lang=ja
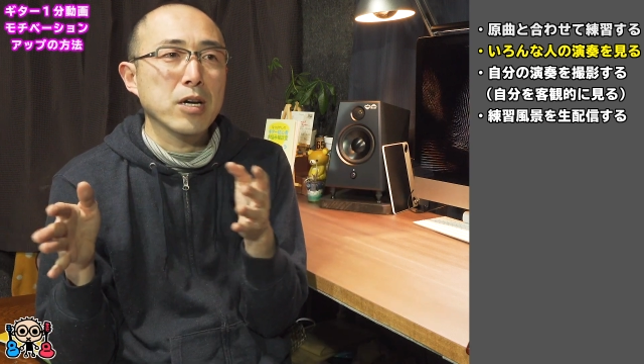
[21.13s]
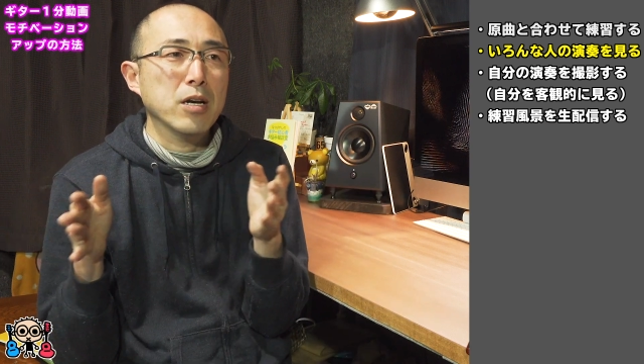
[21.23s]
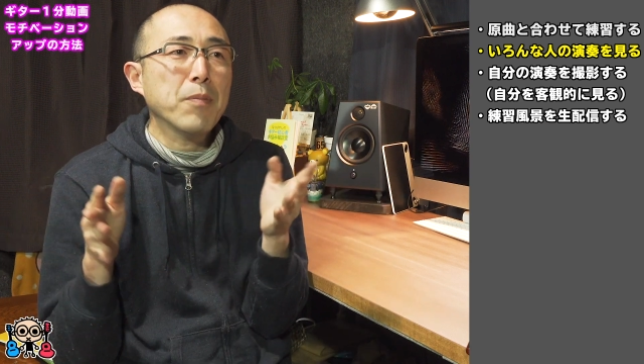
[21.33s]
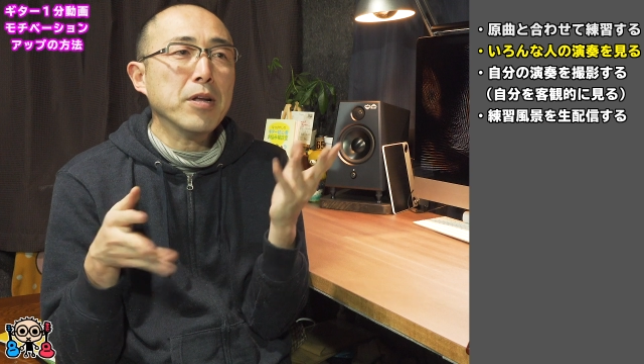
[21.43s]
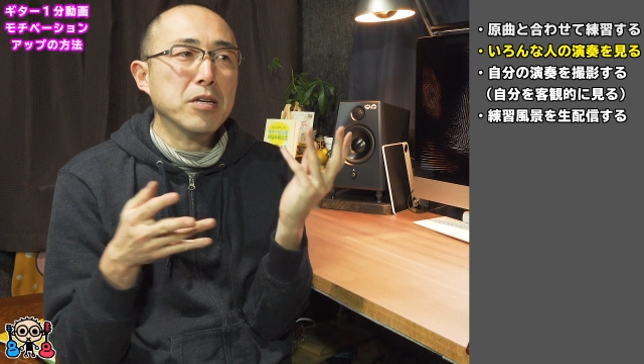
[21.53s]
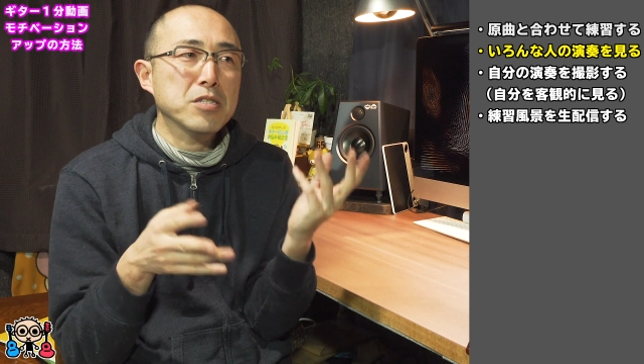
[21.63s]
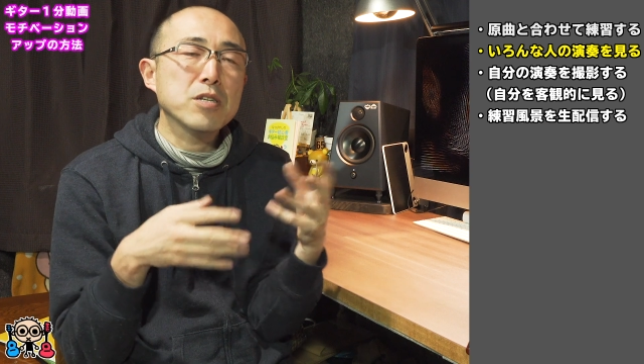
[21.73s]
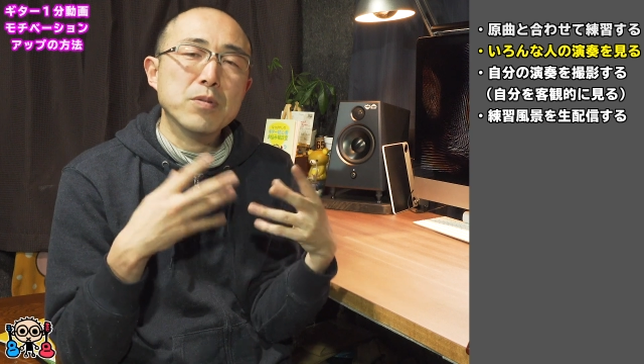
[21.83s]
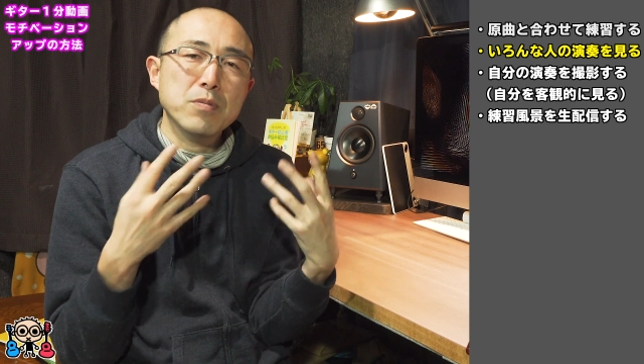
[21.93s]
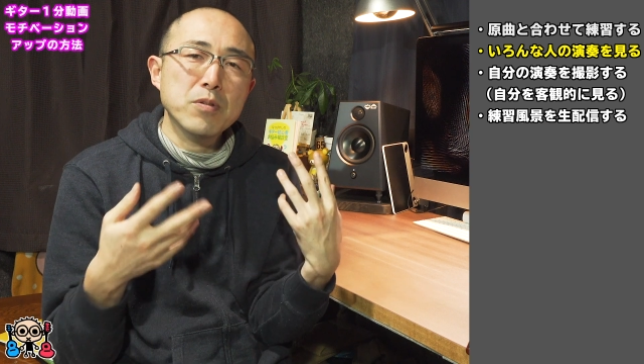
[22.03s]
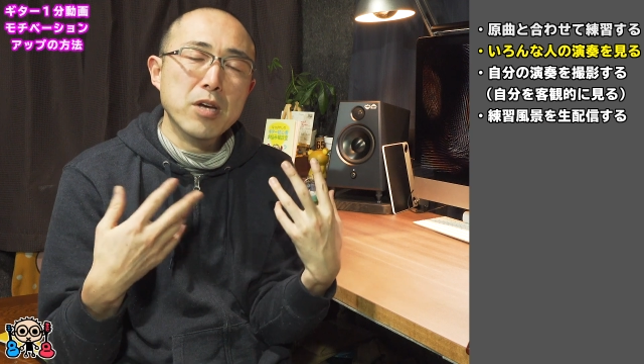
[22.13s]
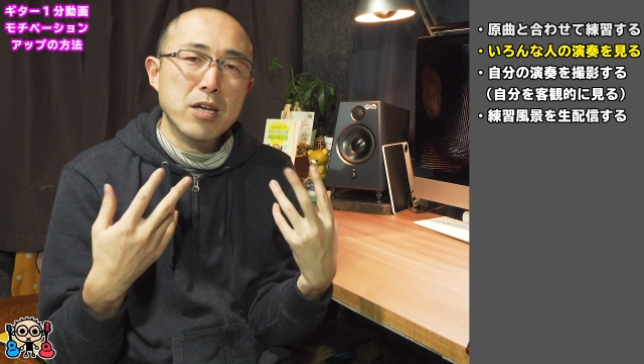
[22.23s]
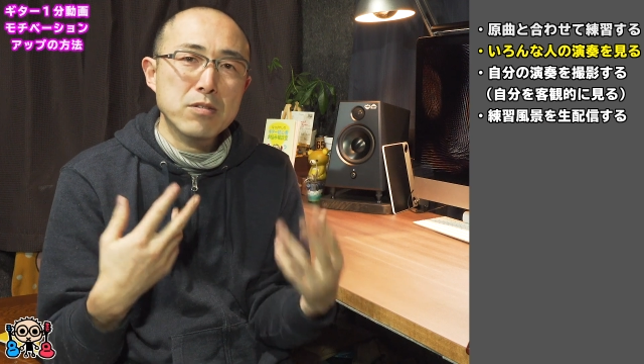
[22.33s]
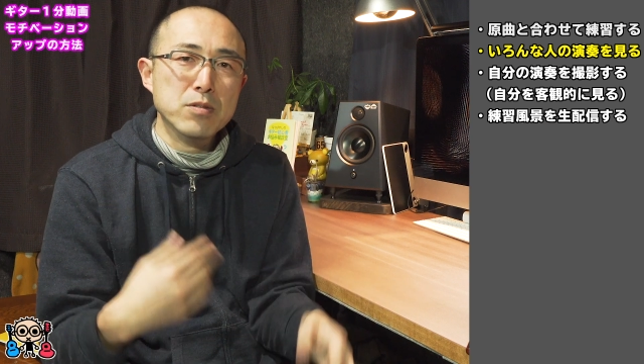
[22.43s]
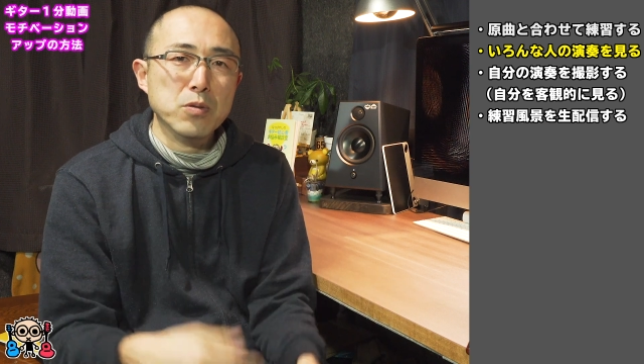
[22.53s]
やっぱりね、自分も
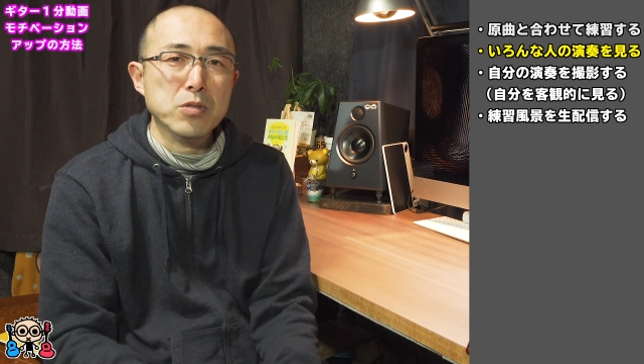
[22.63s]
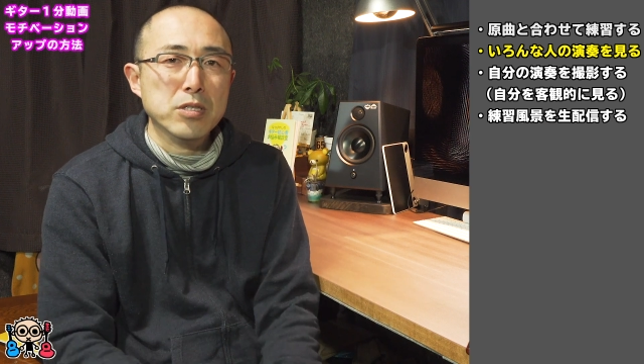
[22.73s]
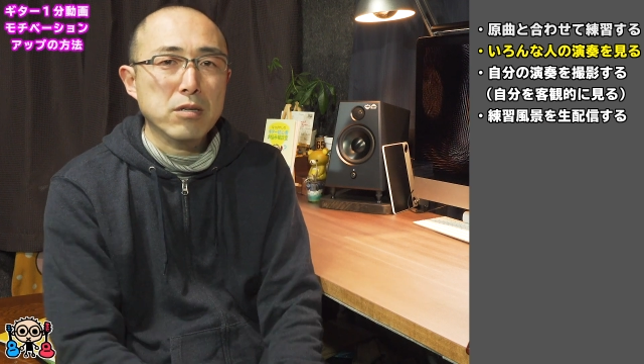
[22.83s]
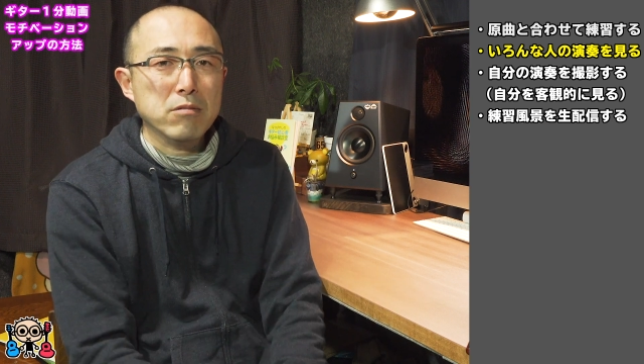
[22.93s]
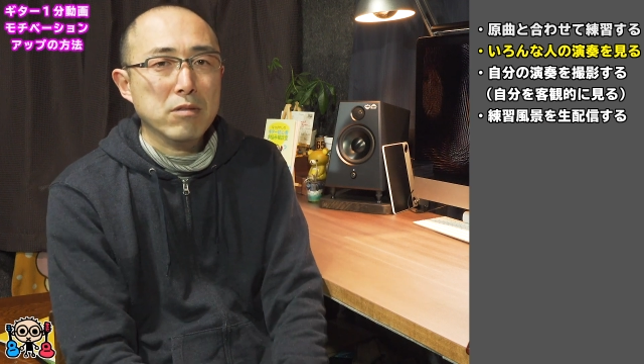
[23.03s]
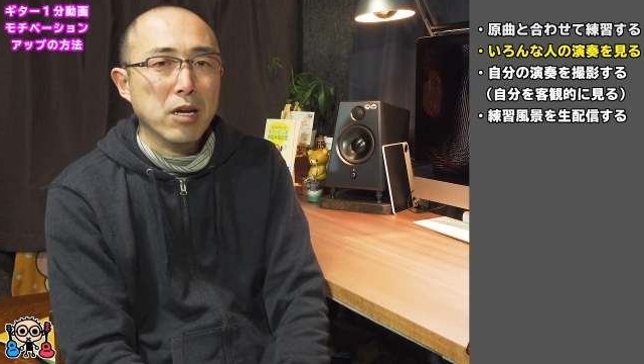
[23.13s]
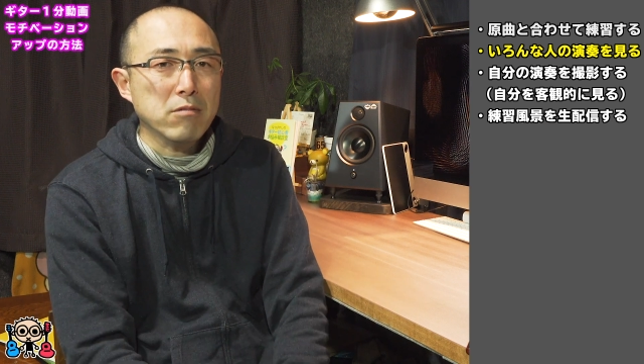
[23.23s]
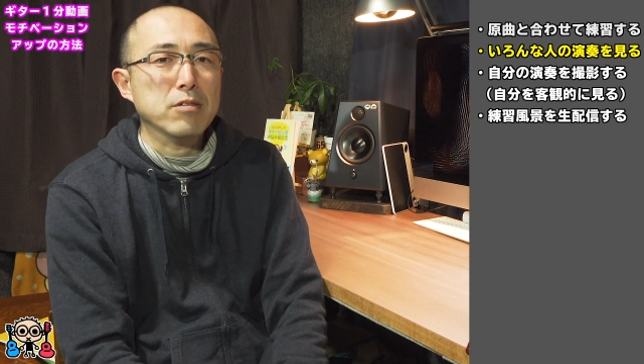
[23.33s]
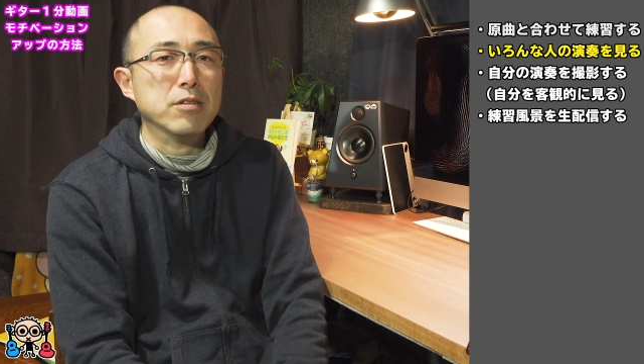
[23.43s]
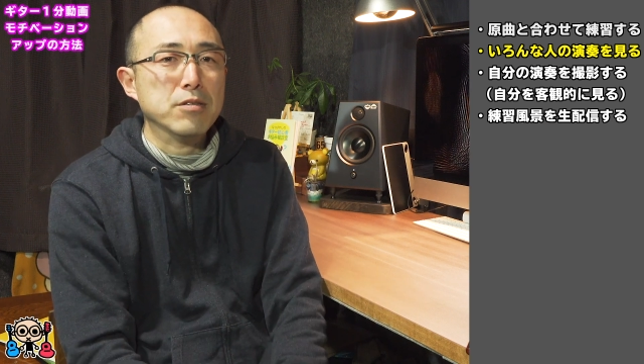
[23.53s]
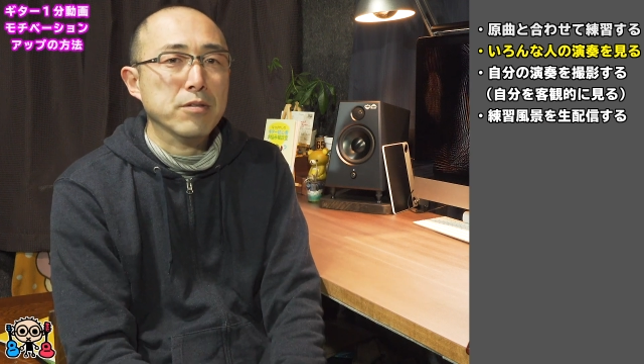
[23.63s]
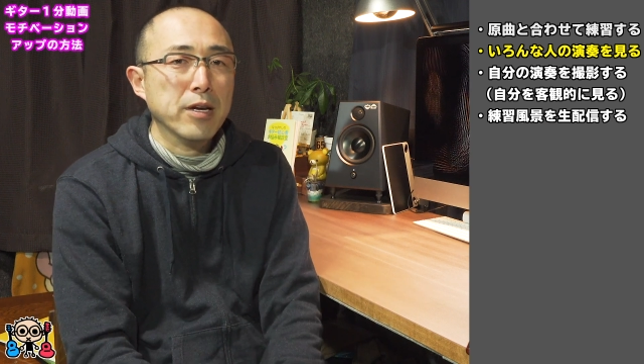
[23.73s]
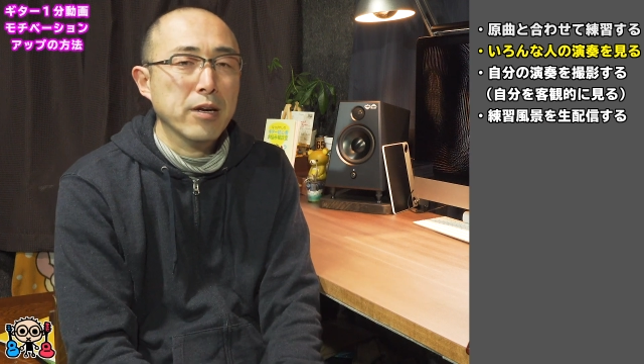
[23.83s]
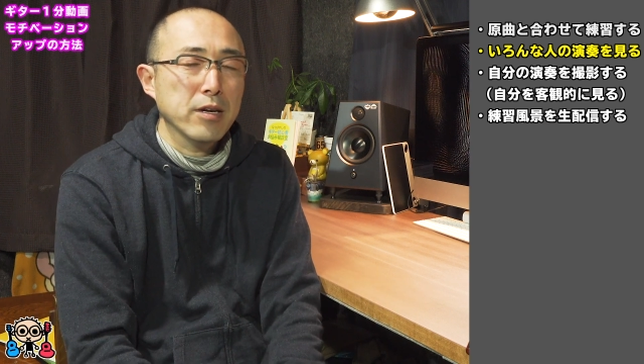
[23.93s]
演奏したくなるんですよね。